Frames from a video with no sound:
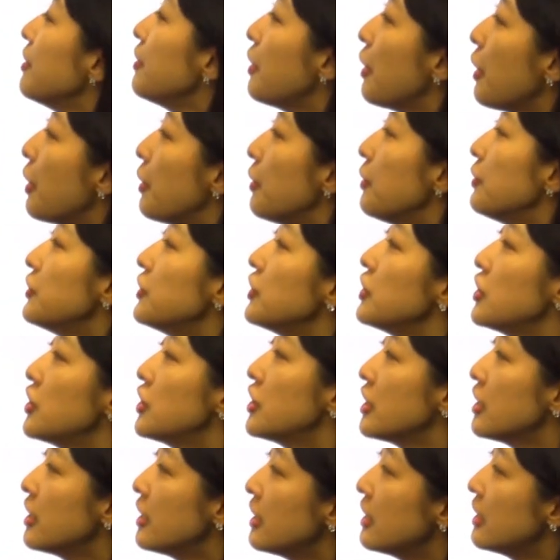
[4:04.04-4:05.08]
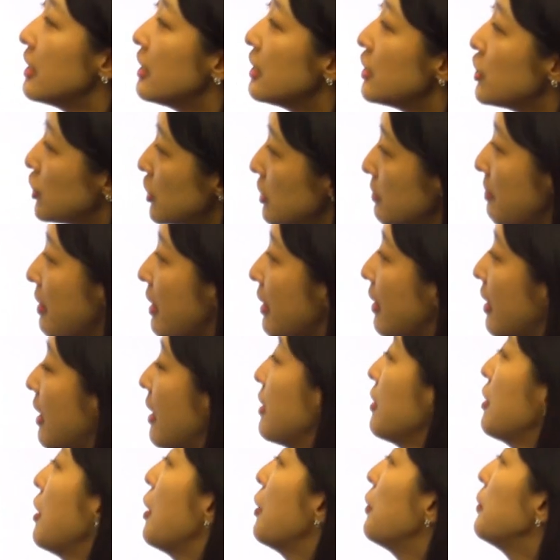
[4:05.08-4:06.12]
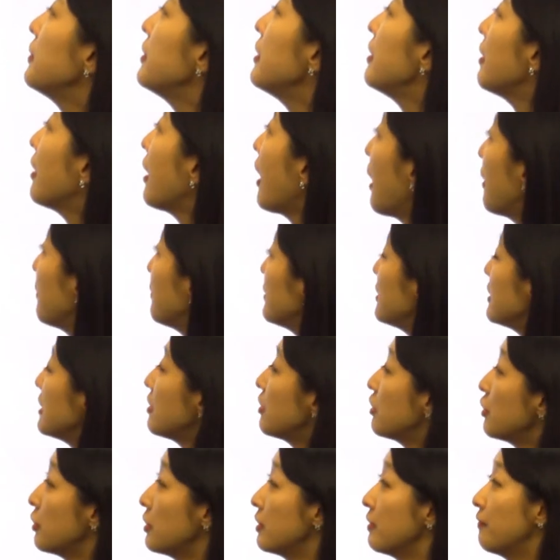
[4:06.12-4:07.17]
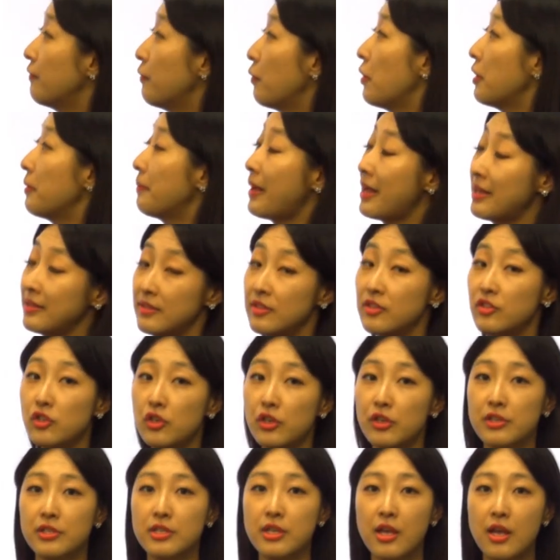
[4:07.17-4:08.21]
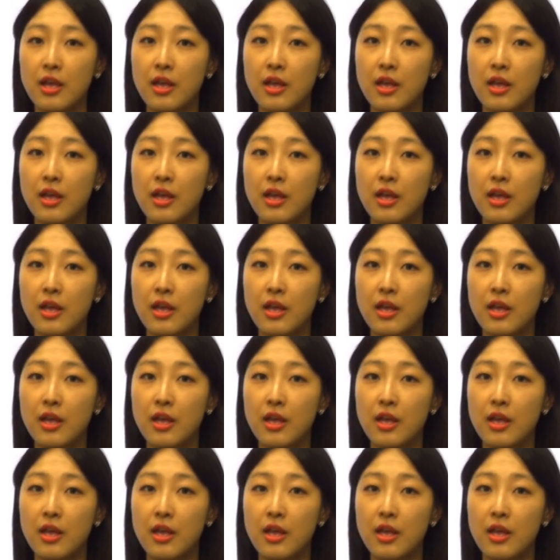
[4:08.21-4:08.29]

coach Shikishima can only accommodate 34 passengers.